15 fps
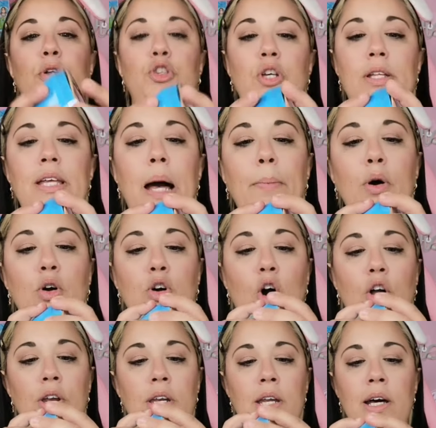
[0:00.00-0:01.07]
Procediamo
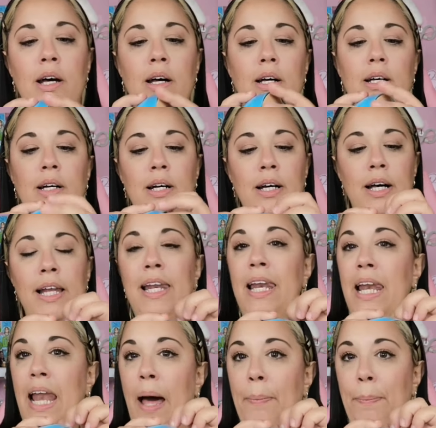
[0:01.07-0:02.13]
con uh,
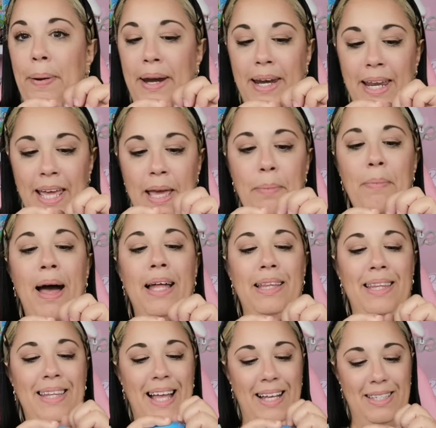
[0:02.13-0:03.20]
la prima
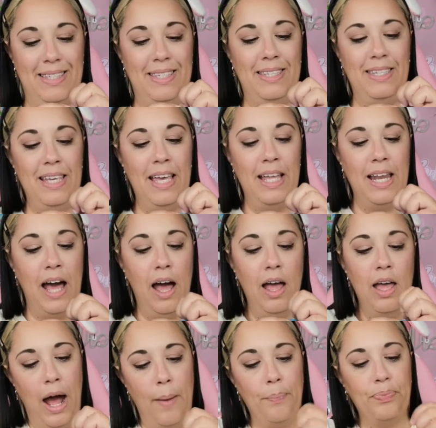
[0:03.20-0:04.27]
tazzina.
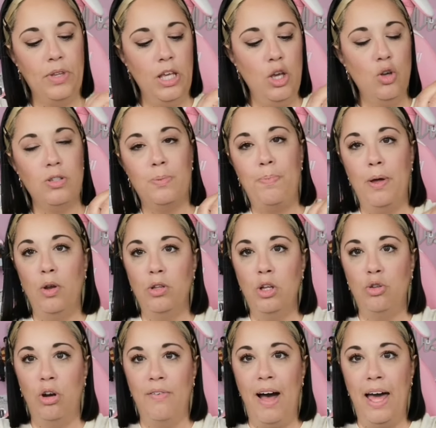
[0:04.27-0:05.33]
Ora, io spero
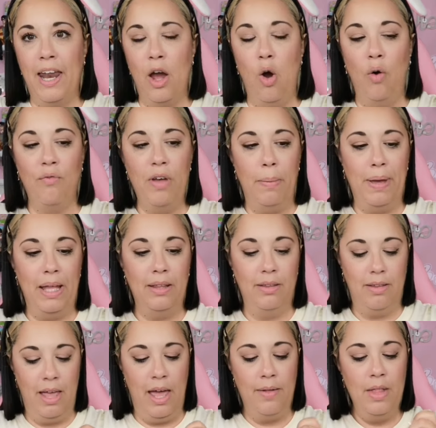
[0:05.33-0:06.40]
di trovare
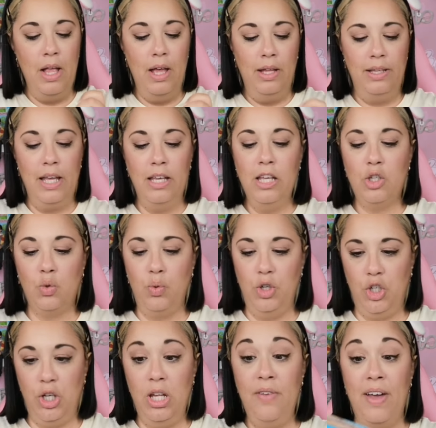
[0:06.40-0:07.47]
ovviamente degli
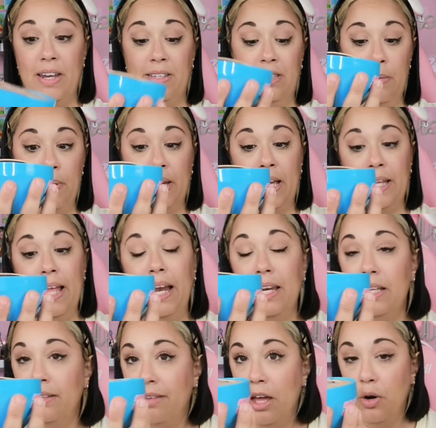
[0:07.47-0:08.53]
squishy diversi perché
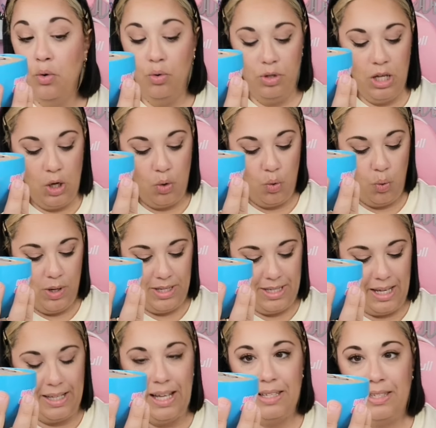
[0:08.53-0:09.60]
dall'interno di
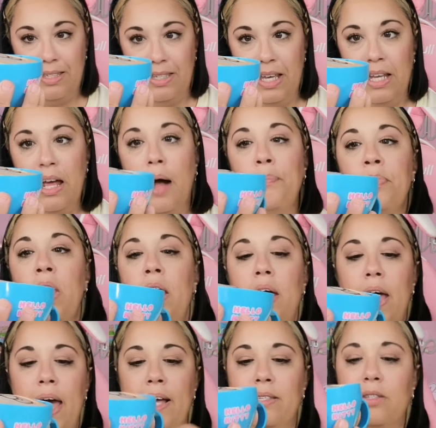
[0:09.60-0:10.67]
questa tazzina
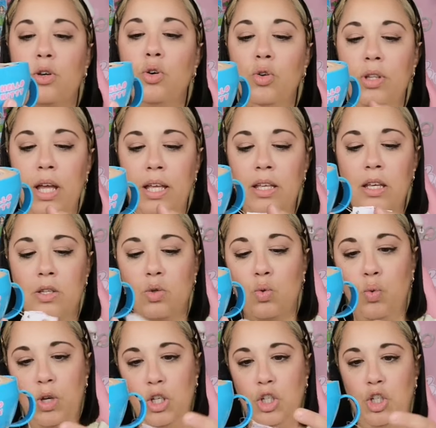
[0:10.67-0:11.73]
escono degli
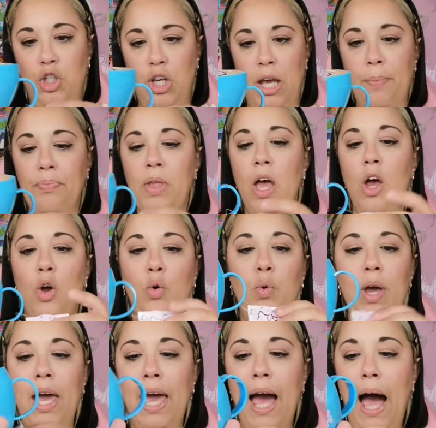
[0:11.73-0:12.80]
squishy.
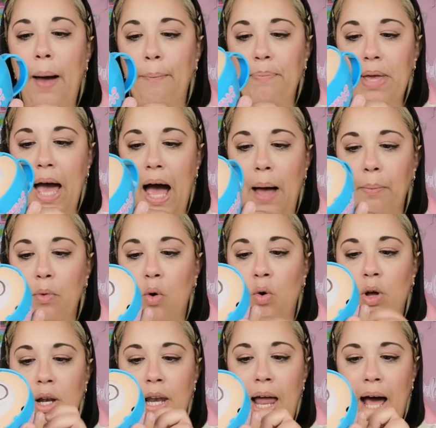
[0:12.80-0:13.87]
Qui
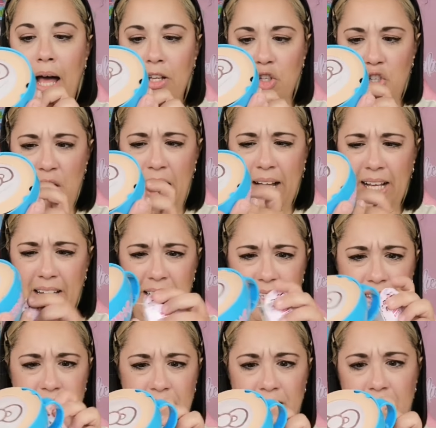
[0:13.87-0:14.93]
abbiamo la
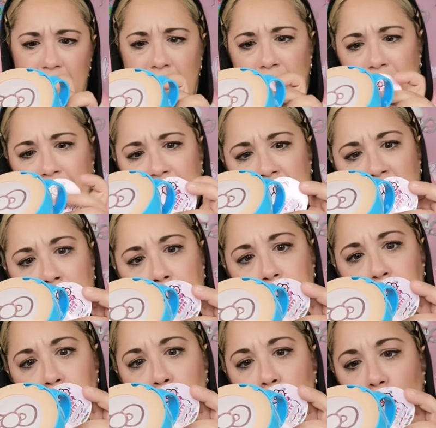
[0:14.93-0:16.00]
checklist
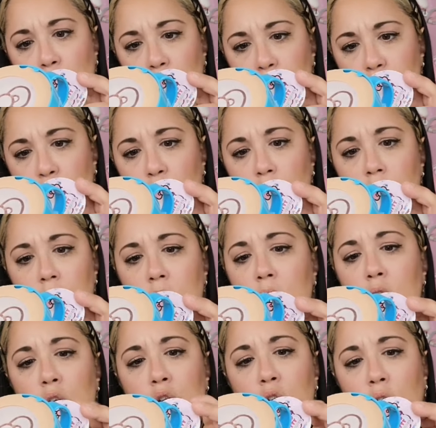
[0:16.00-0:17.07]
anche, non lo so,
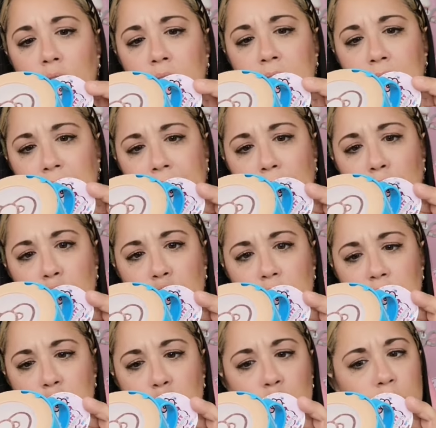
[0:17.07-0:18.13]
No, in realtà non c'è
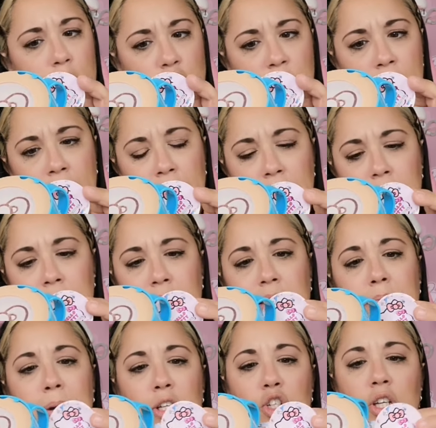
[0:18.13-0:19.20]
nessuna
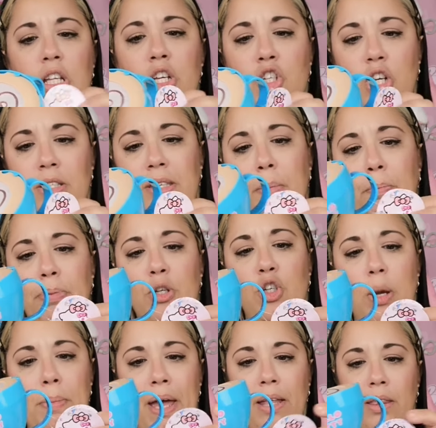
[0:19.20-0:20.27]
checklist, ma ci dice
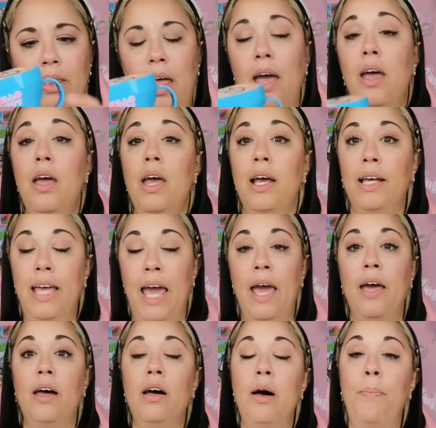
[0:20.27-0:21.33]
semplicemente
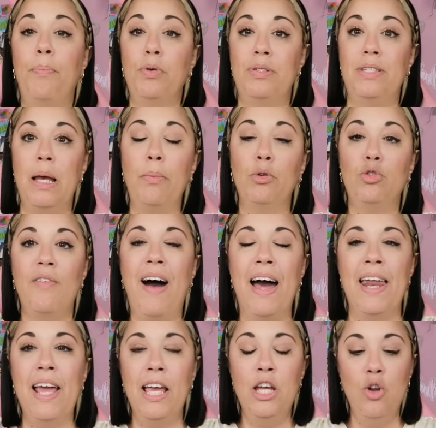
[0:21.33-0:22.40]
che uh, possiamo
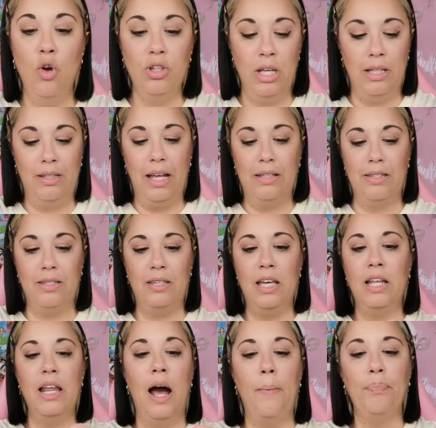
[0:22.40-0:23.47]
trovare in ogni
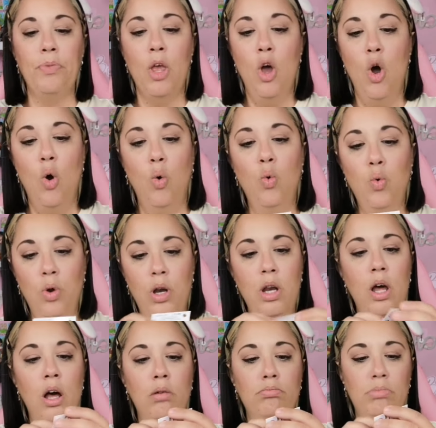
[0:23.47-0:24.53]
tazzina un
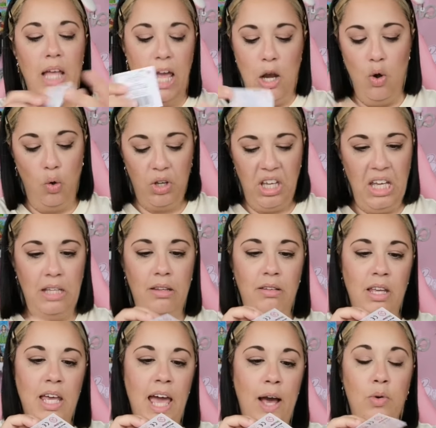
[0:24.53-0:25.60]
Hello
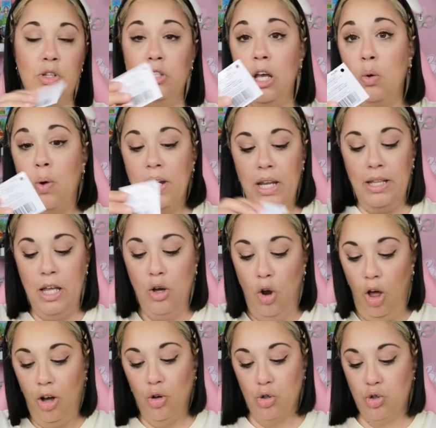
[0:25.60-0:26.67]
Kitty e questi qua in
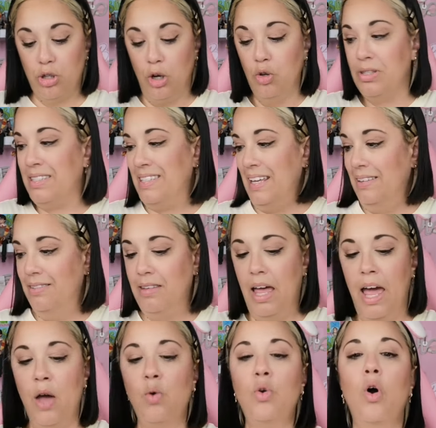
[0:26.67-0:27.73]
edicola costano
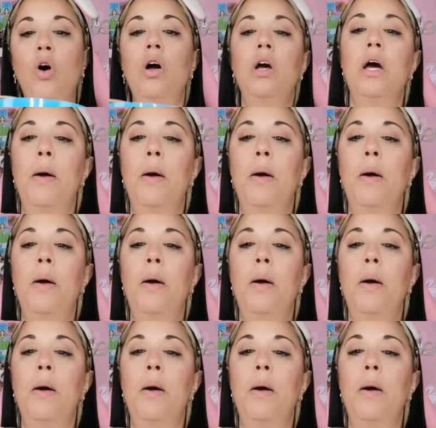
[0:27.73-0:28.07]
7 euro.